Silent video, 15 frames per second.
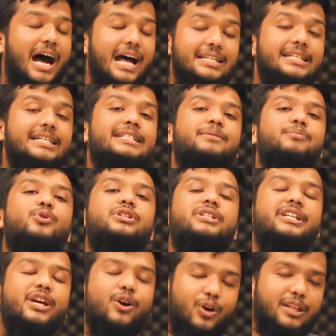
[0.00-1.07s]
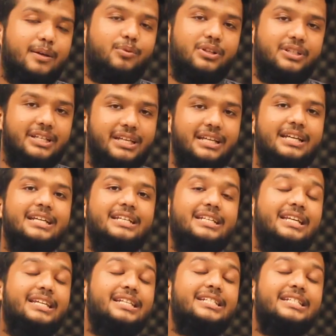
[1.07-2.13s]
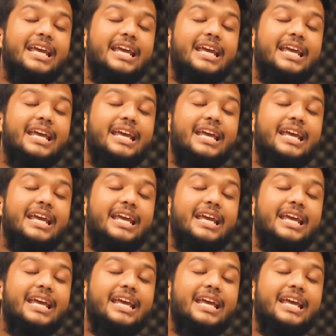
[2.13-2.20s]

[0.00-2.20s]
আজকে যে বইটি নিয়ে কথা বলছি সেটি